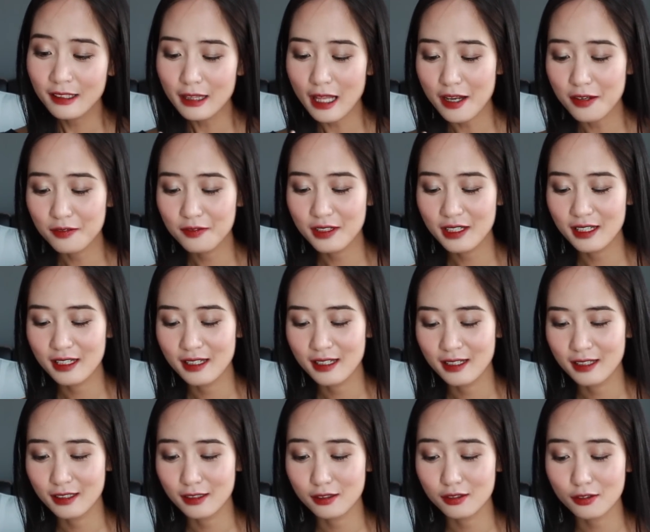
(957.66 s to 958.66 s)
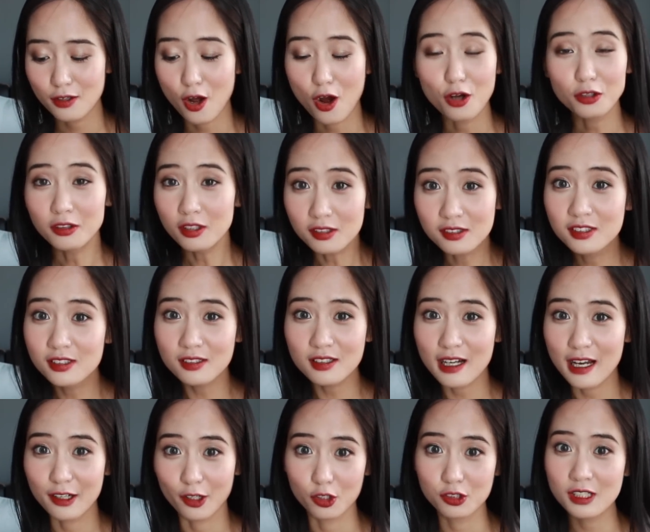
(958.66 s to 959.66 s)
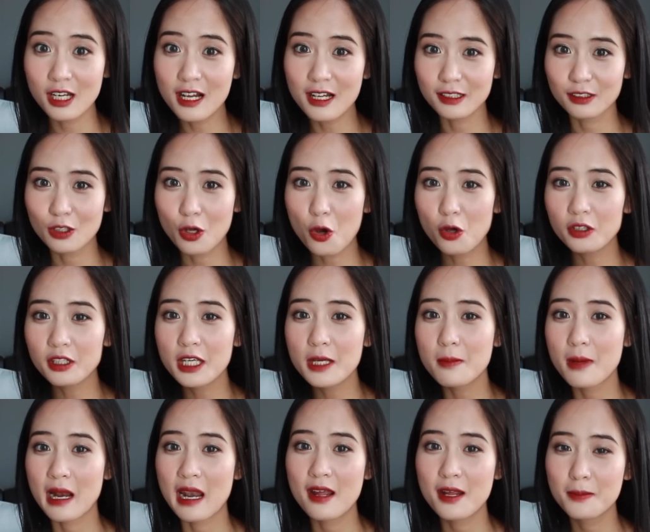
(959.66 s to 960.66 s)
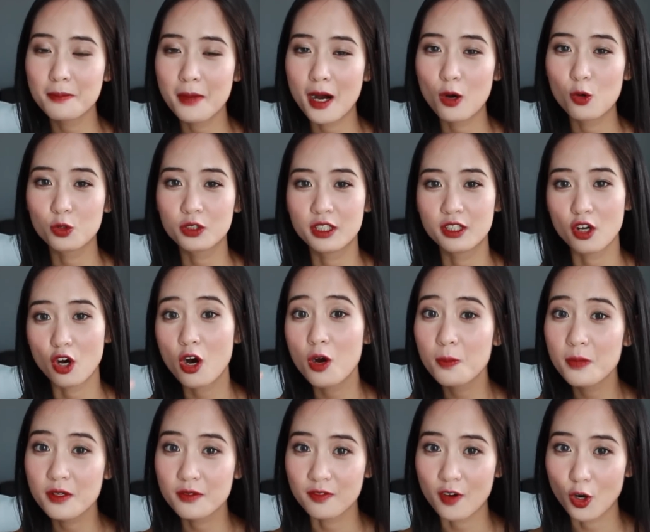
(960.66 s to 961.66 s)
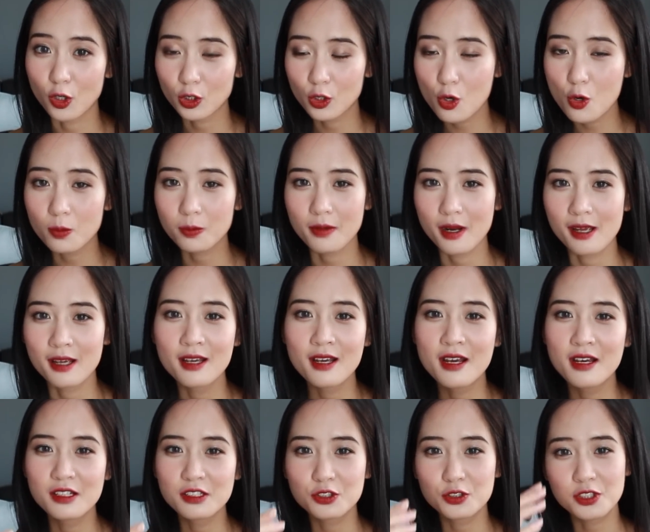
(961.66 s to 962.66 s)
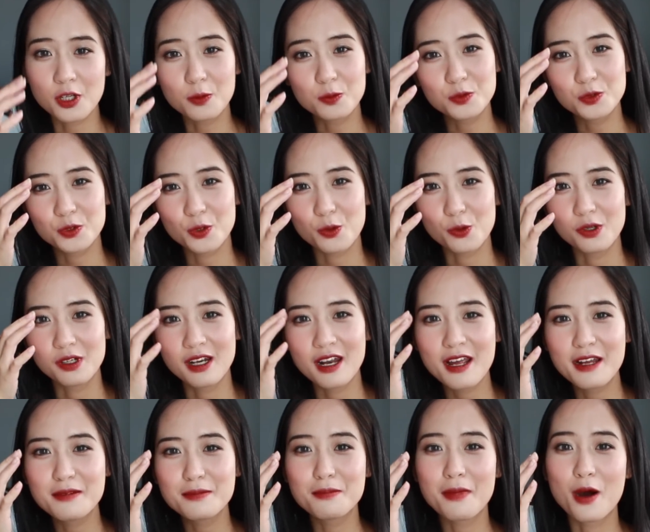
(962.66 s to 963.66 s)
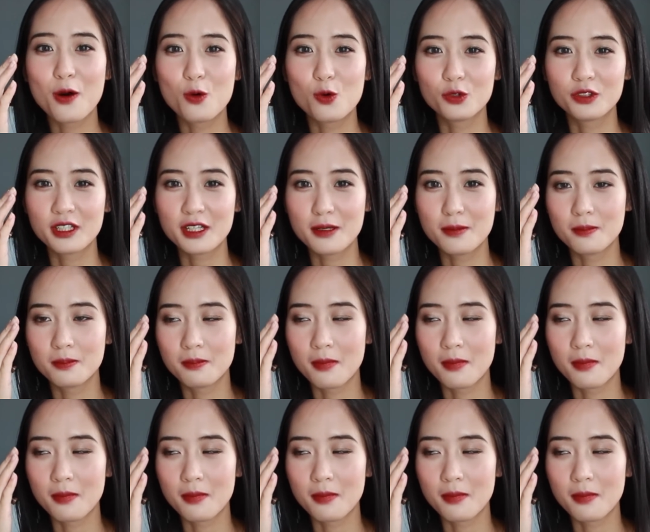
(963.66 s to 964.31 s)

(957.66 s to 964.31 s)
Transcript: Tại vì nó thực sự là nó rất là tốt, khi mà lên màu thì nó không bị vón cục này, xong rồi lên màu thì